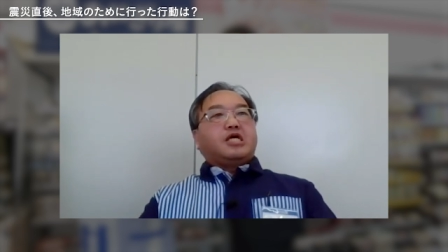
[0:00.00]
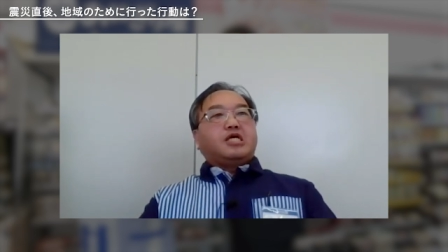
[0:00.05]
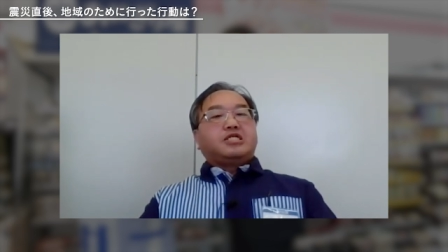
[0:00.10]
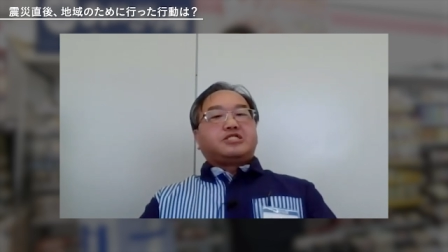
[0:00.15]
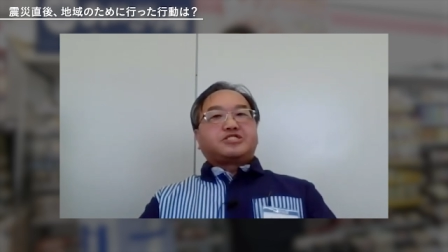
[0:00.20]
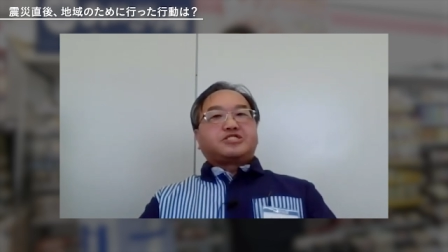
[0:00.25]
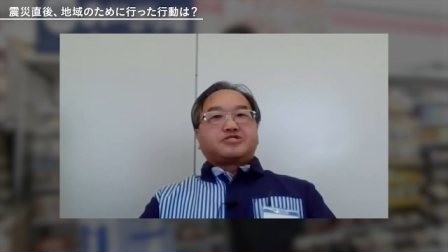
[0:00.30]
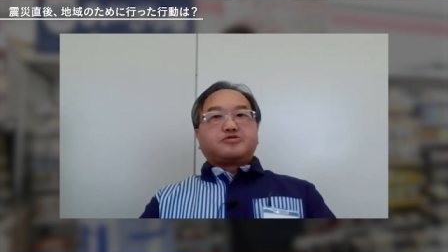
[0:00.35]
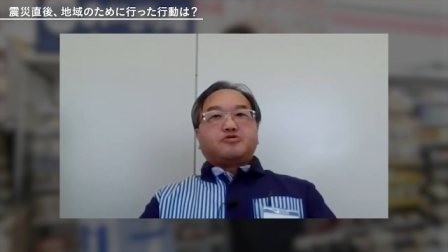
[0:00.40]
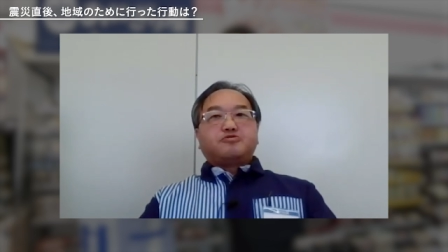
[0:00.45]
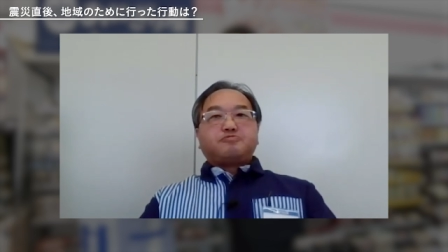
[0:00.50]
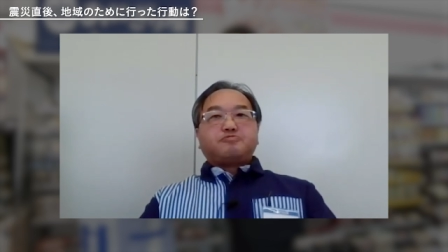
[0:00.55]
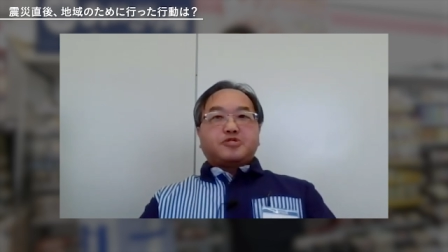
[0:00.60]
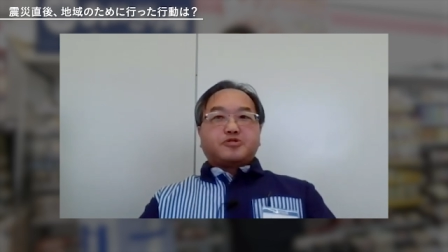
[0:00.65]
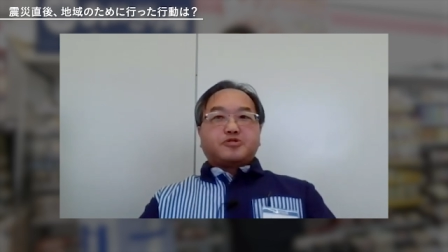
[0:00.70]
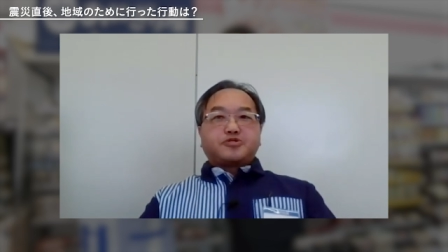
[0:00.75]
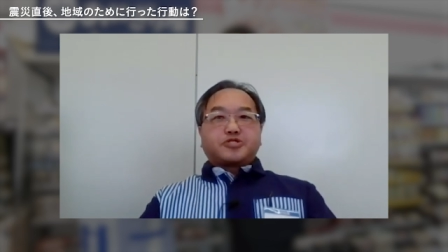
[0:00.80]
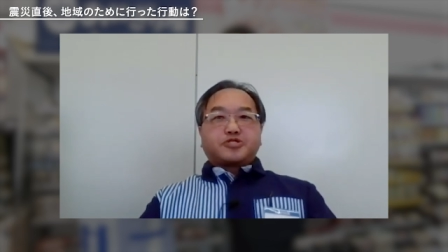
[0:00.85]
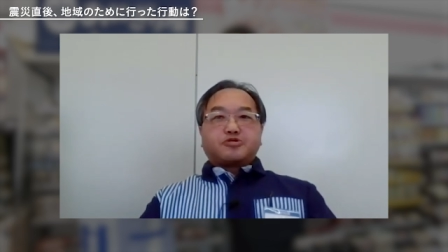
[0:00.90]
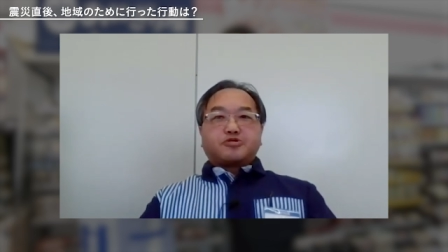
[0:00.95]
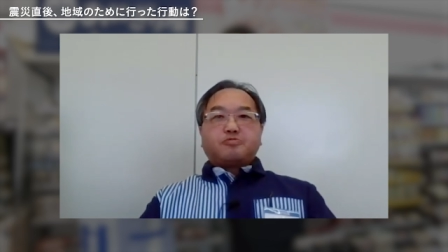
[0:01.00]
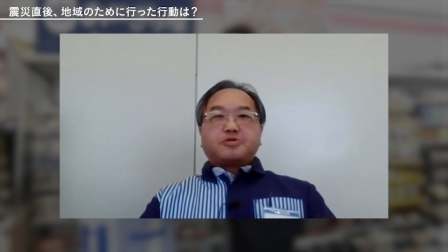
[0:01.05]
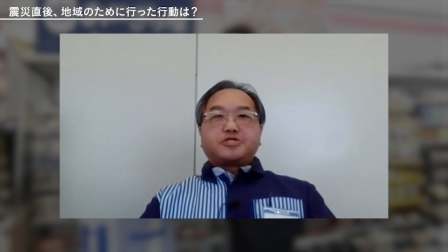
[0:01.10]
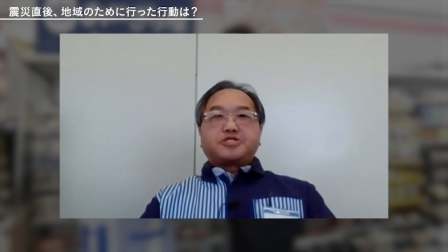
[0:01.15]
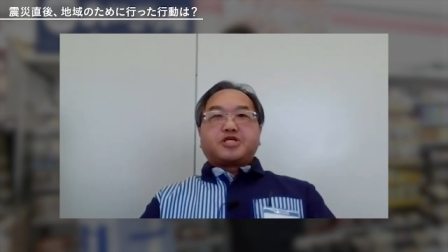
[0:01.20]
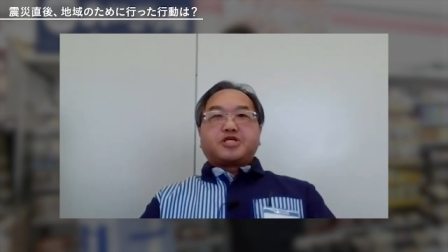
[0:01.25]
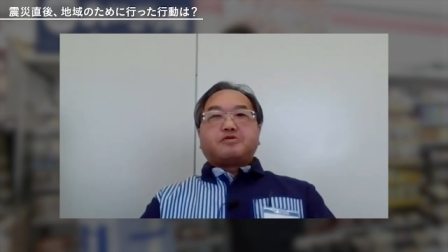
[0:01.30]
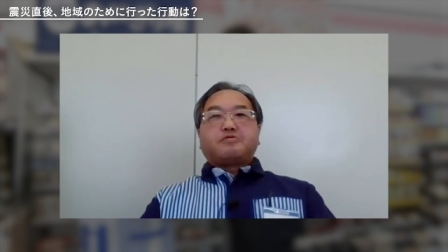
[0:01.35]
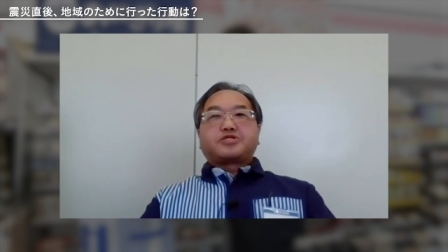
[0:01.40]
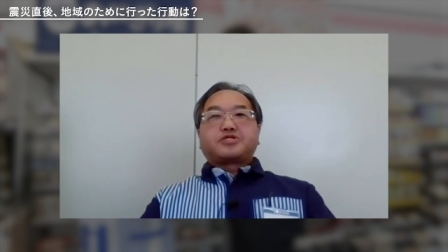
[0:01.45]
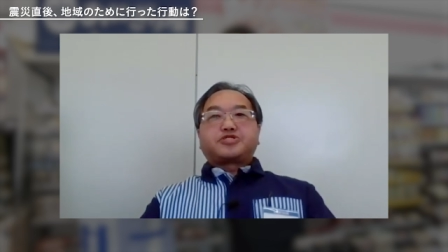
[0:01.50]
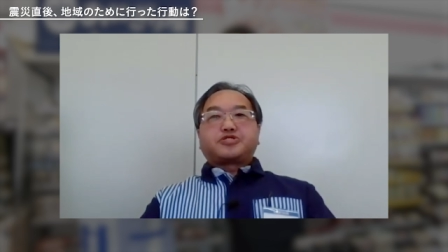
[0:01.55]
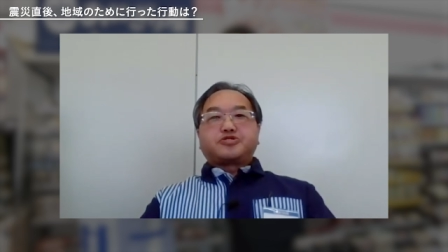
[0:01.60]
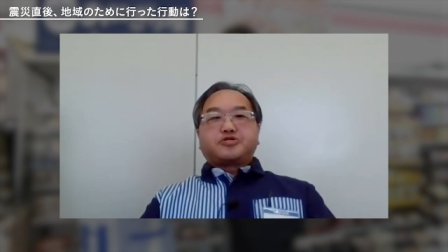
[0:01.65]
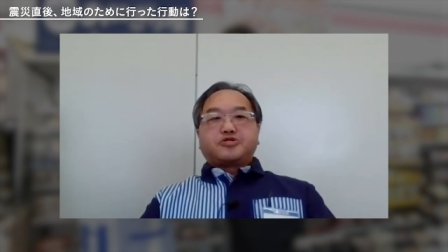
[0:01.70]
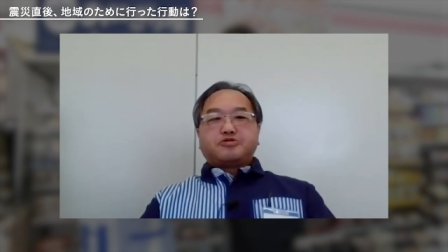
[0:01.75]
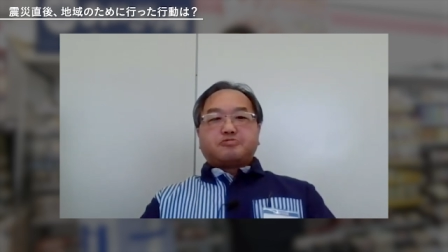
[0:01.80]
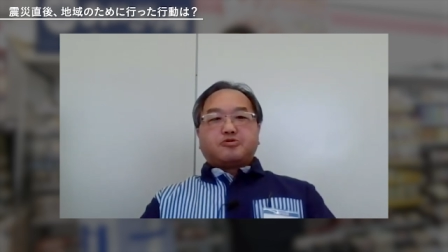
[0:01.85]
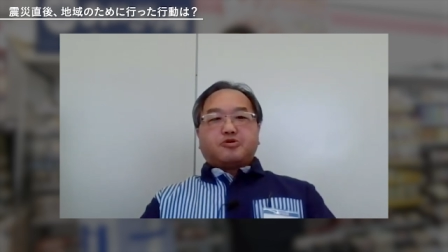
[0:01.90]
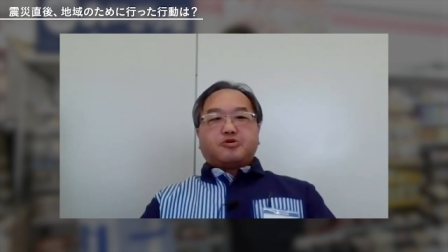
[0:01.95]
一応うちのお店では
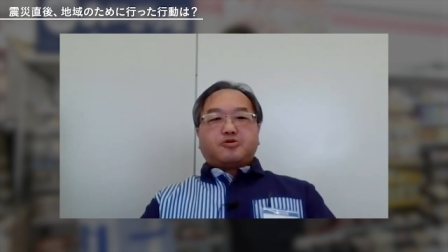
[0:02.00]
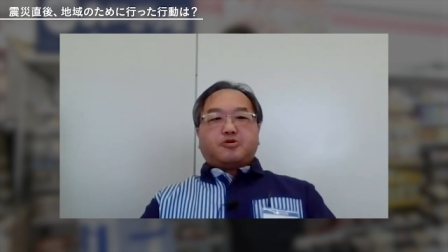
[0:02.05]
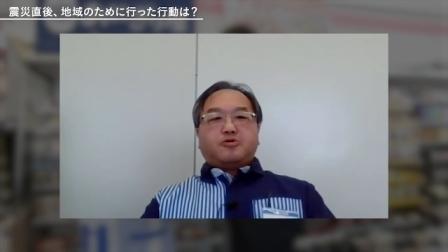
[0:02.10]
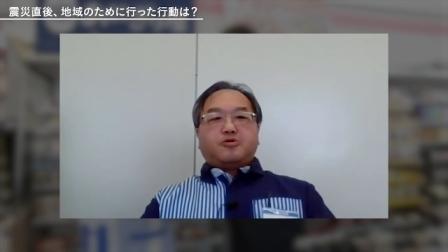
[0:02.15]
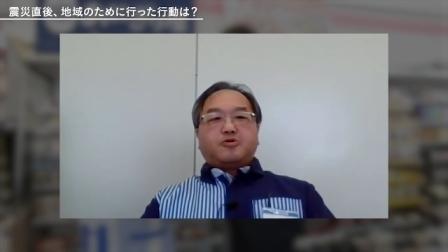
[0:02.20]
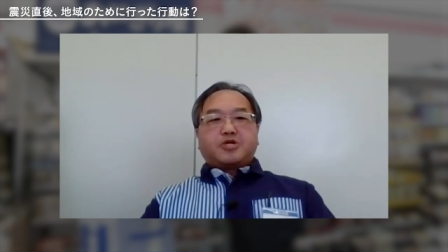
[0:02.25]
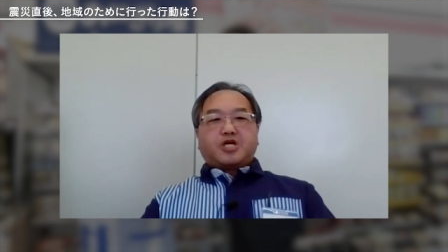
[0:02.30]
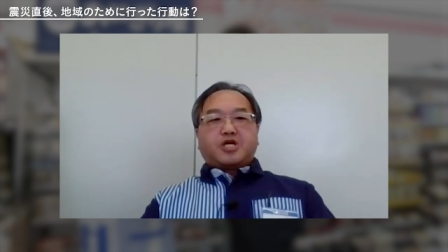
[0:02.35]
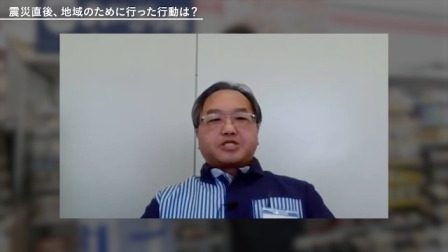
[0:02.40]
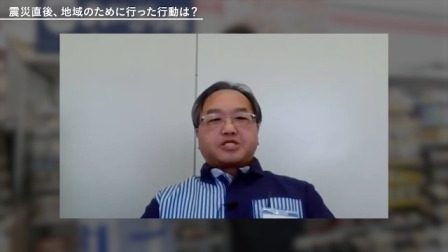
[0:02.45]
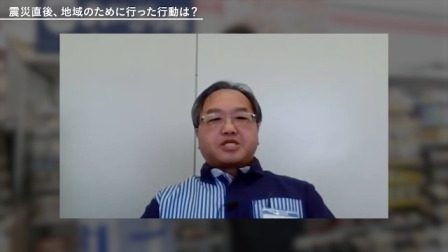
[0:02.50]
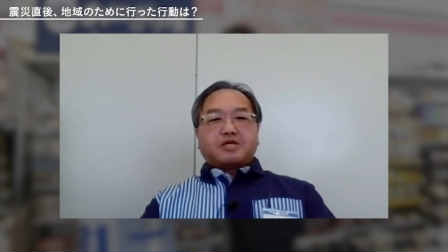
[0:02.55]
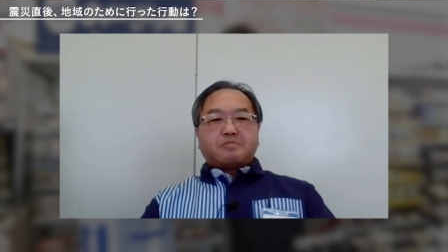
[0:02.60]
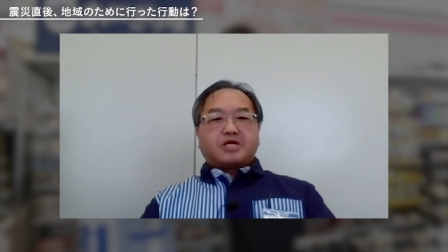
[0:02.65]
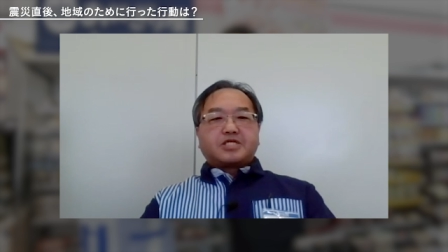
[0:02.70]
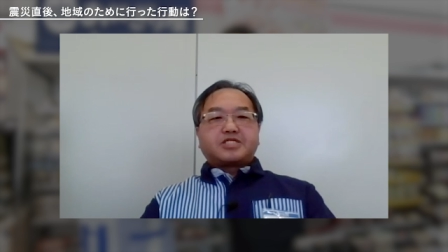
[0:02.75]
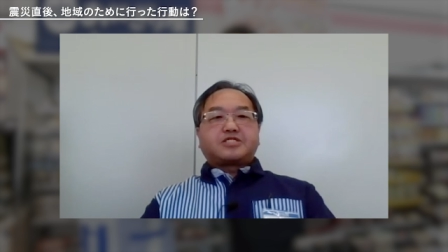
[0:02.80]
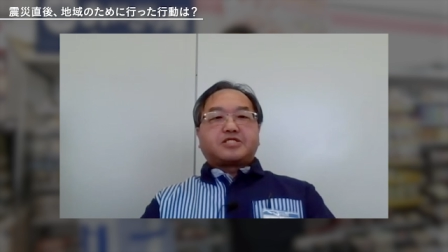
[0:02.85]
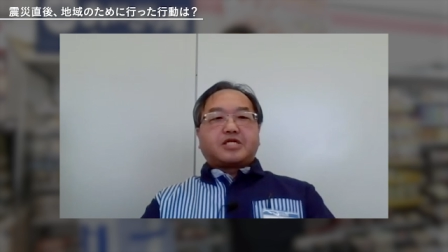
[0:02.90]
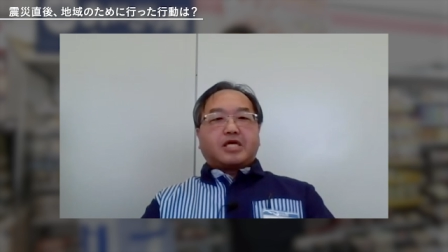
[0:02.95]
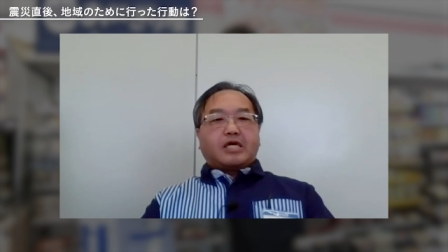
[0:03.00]
厨房をやってまし